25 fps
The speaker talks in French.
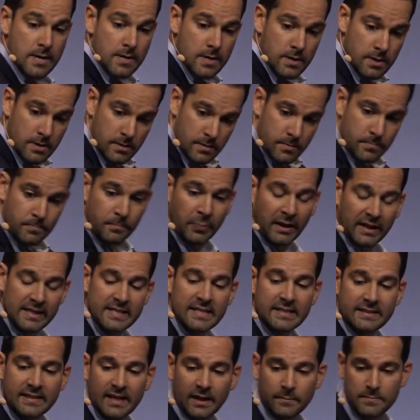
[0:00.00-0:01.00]
euh,
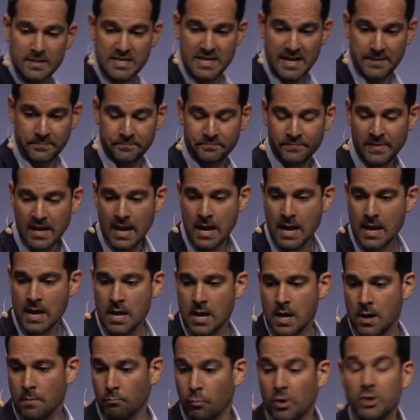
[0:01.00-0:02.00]
prédéterminé.
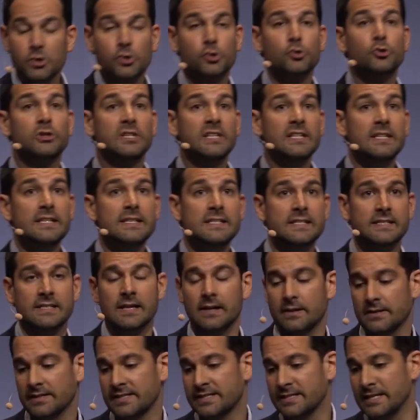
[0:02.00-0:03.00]
Moi, j'utilise
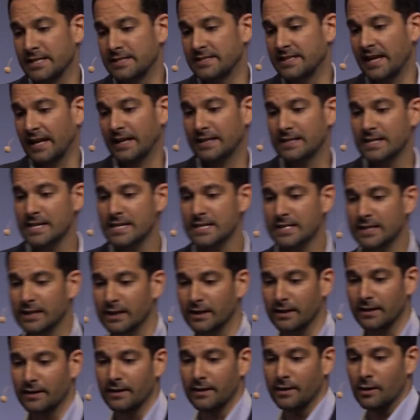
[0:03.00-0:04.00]
ces techniques
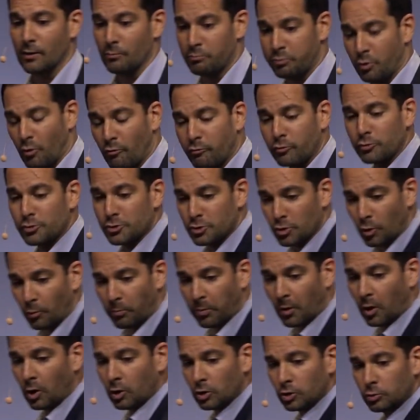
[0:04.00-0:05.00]
euh, pour vous
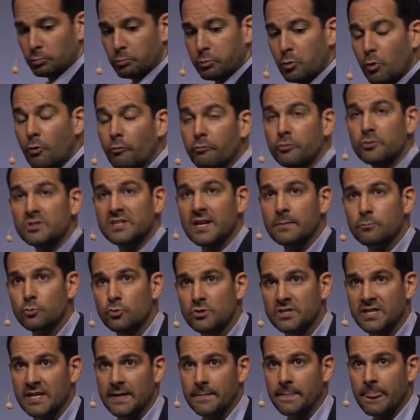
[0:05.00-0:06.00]
surprendre, pour vous
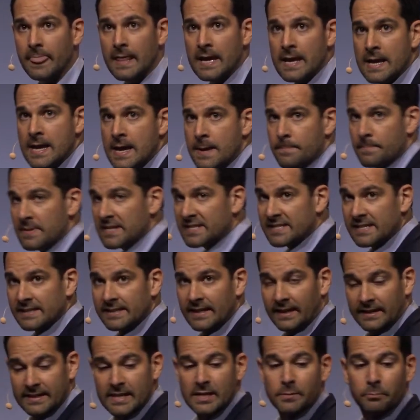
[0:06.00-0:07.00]
amuser. Mais ces
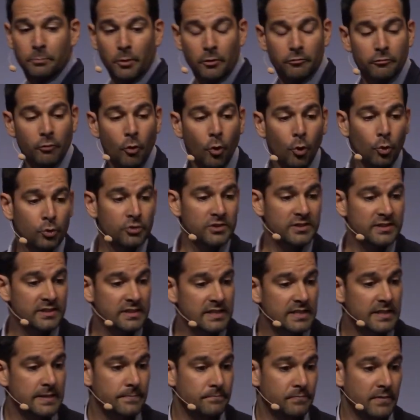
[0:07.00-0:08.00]
techniques peuvent
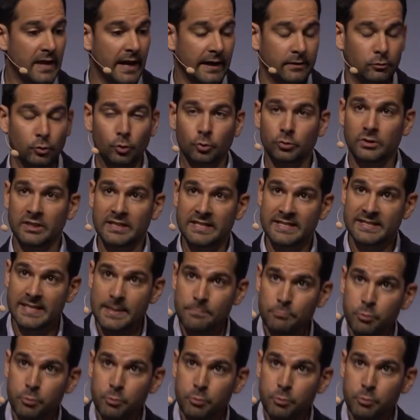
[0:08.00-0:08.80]
aussi être utilisées